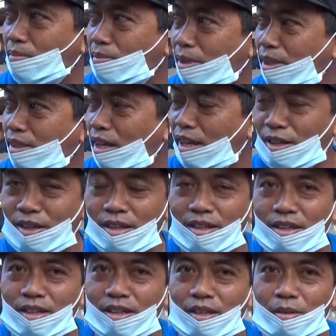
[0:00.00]

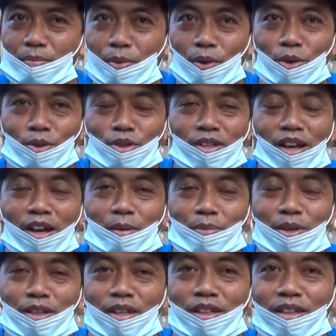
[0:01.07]
mencari produksi yang
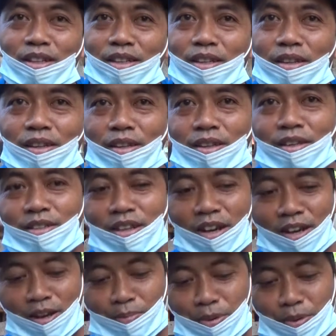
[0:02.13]
lebih tinggi
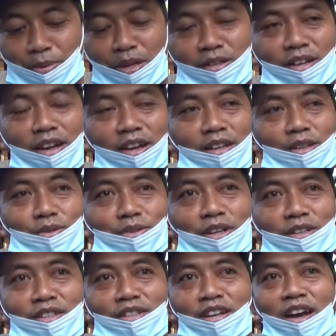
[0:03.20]
yang lebih banyak itu
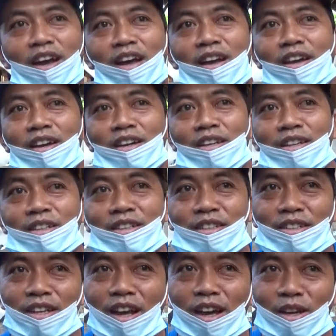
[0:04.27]
jadinya
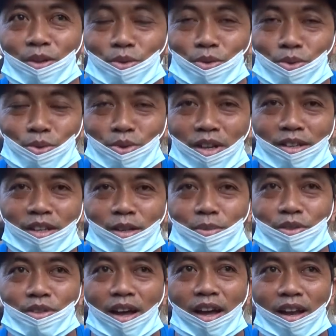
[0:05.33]
disilang itu susunya jadi
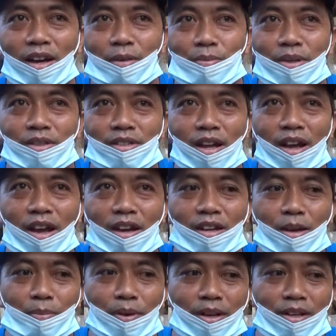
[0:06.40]
besar biasa
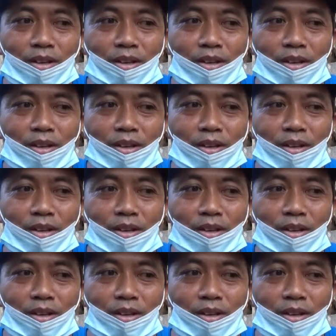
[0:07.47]
dapat